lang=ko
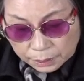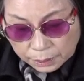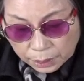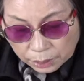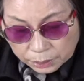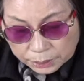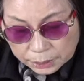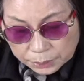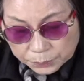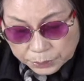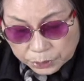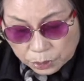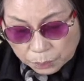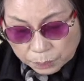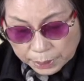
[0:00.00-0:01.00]
형은이
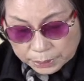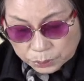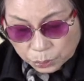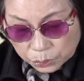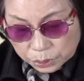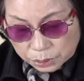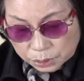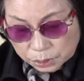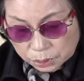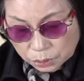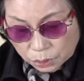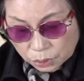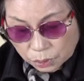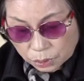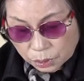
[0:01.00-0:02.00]
미니 엄마의 손을
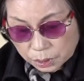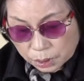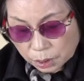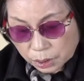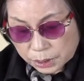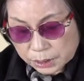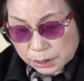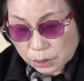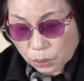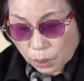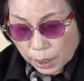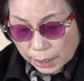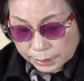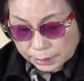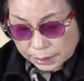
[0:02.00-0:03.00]
끌고
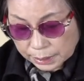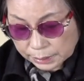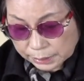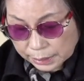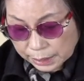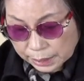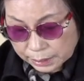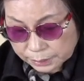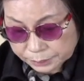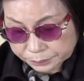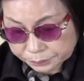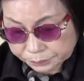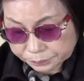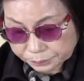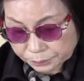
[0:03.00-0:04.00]
거실로
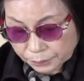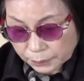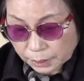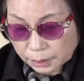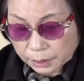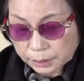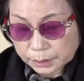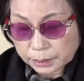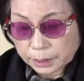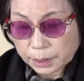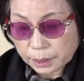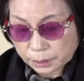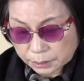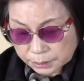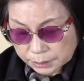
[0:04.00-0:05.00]

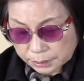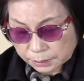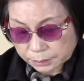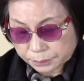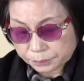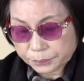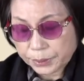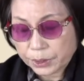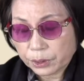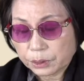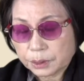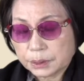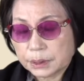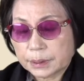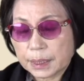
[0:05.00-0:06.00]
안냈다형은이
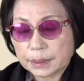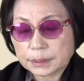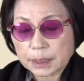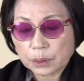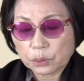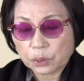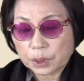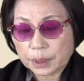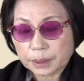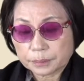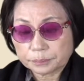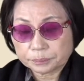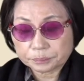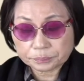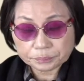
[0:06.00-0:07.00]
형은이 냉장고에
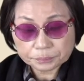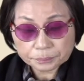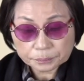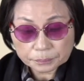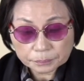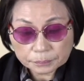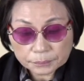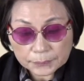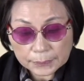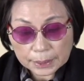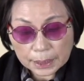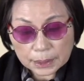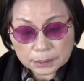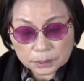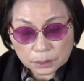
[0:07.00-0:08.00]

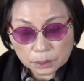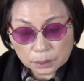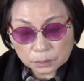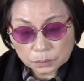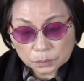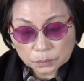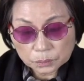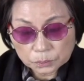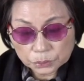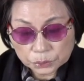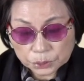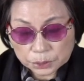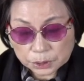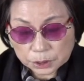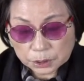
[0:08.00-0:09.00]
가서
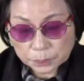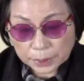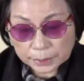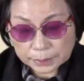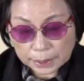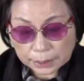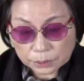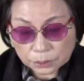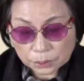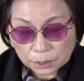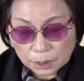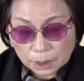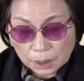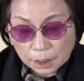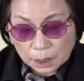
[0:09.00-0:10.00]
물을 컵에 따로
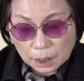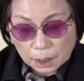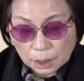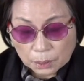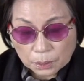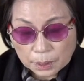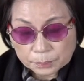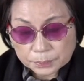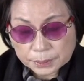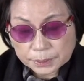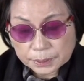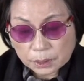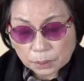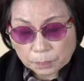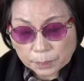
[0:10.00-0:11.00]
어,
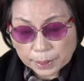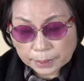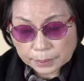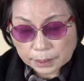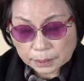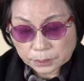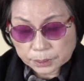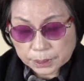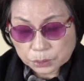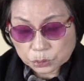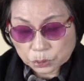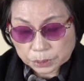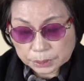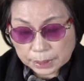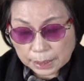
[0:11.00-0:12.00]
미니 엄마에게
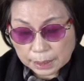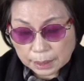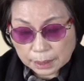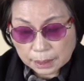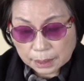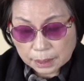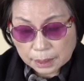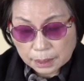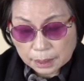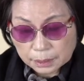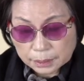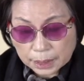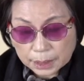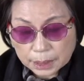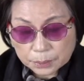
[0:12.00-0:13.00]
건네주었다.
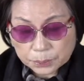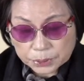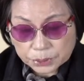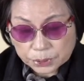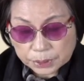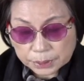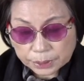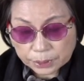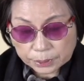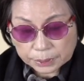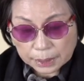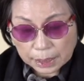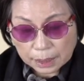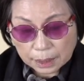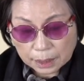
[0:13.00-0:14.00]
텔레비전을
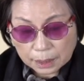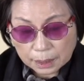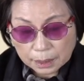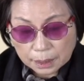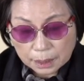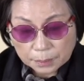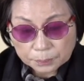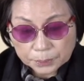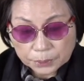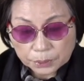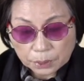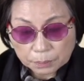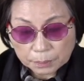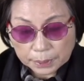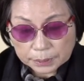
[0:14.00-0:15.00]
켰다.
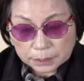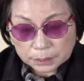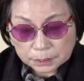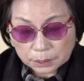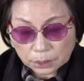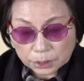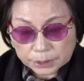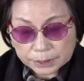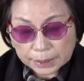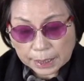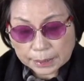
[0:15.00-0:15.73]
미니 엄마는 거실에